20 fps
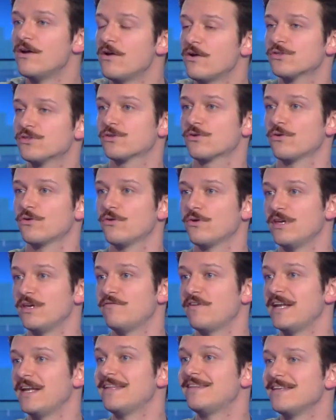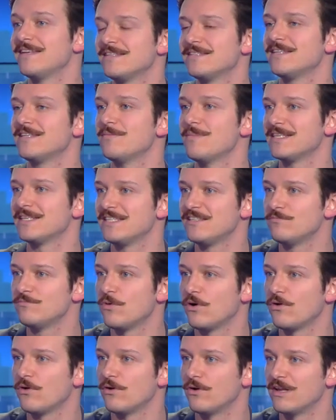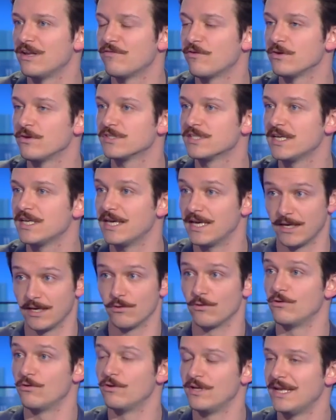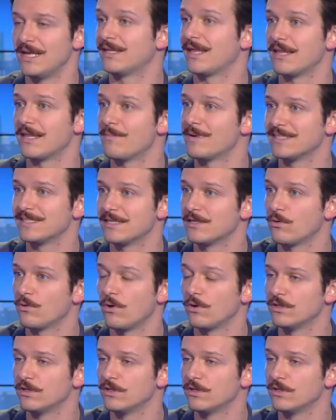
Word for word: Lorsque Lorsqu'il fallait tester massivement les Français et que l'État n'a pas été au